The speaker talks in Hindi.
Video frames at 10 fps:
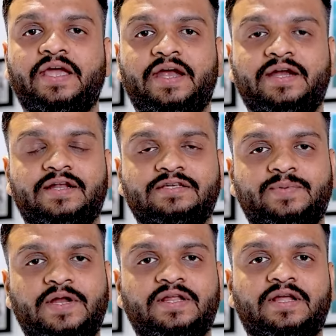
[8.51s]
हेयर
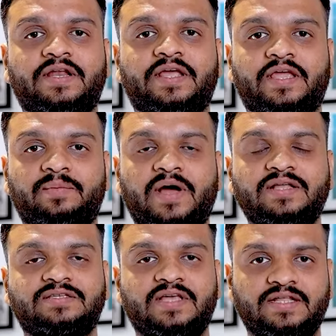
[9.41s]
ट्रांसप्लांट करने के
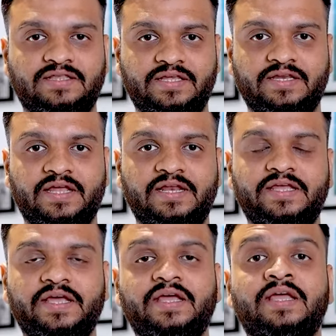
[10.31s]
बाद सात दिन के
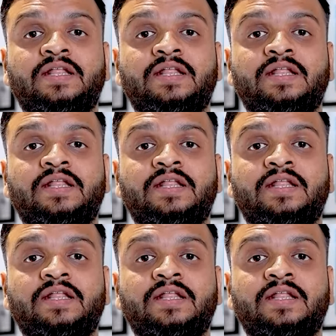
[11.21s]
लिए